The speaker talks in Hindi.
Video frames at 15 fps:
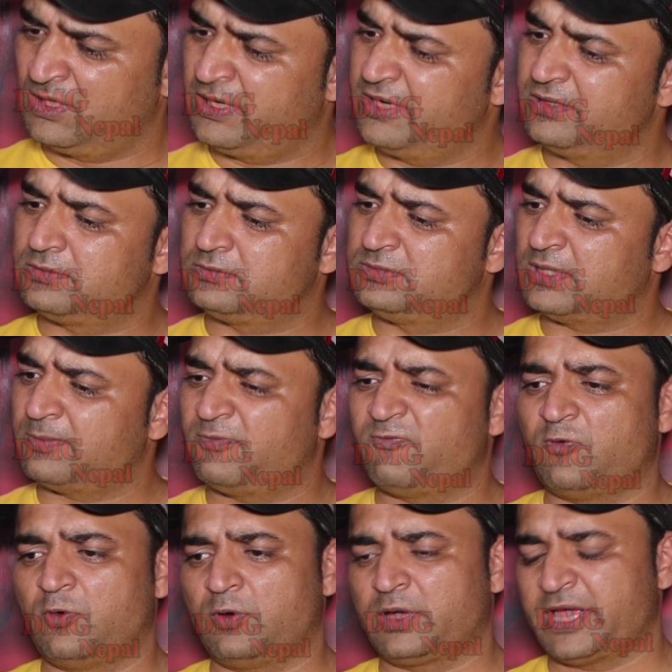ये जब
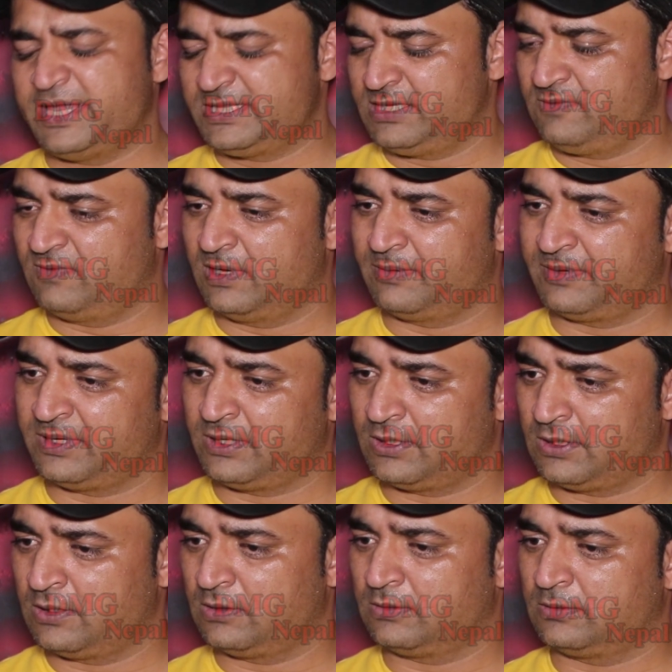वो गई थी वहाँ पे
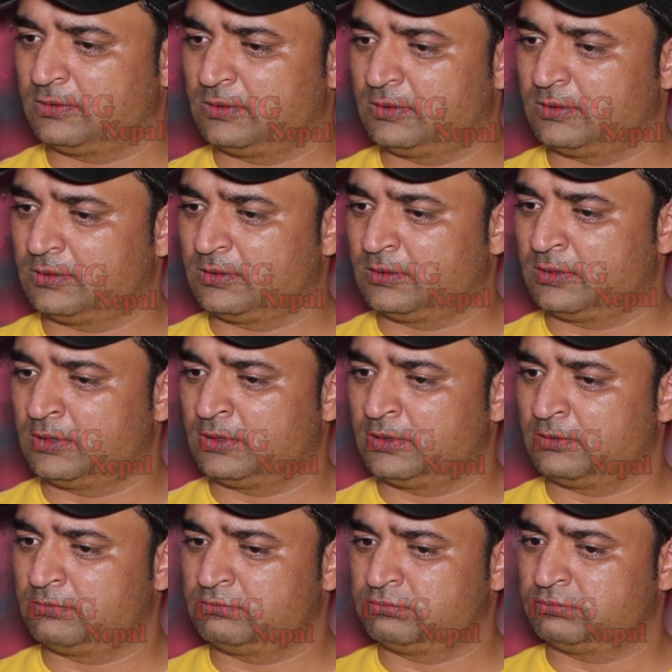कितने साल
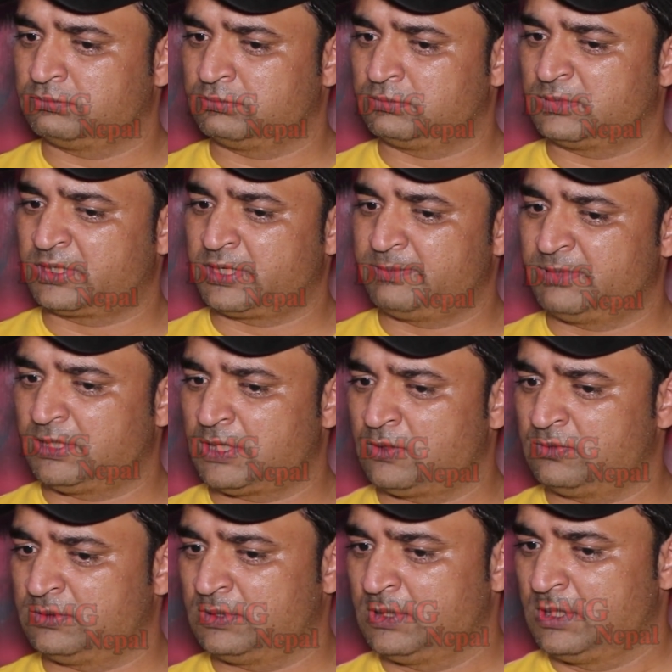तकरीबन
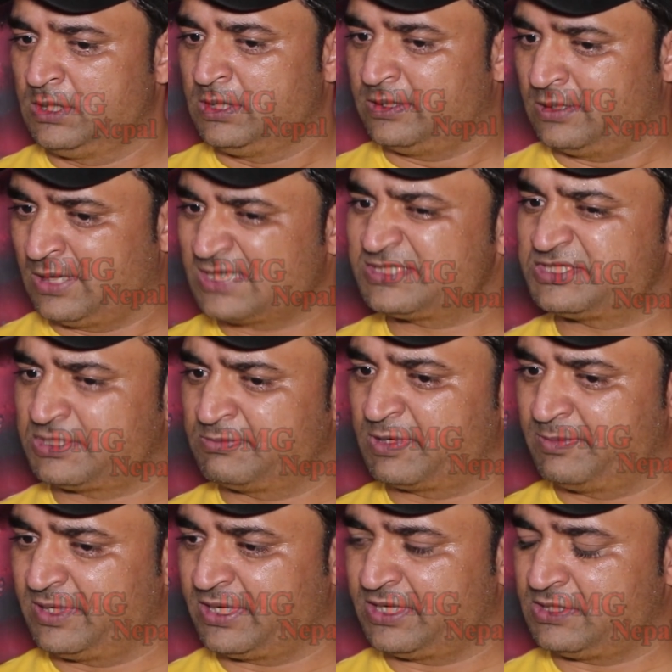राउंड लास्ट दिसंबर
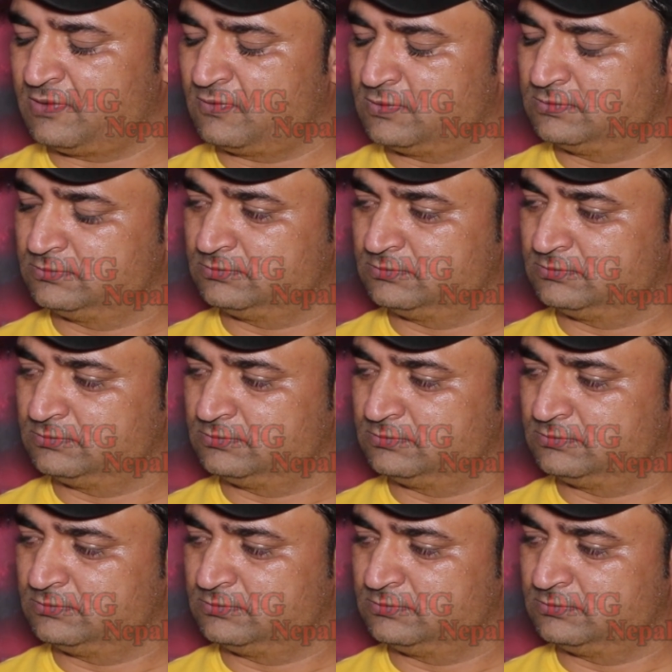में गई थी वो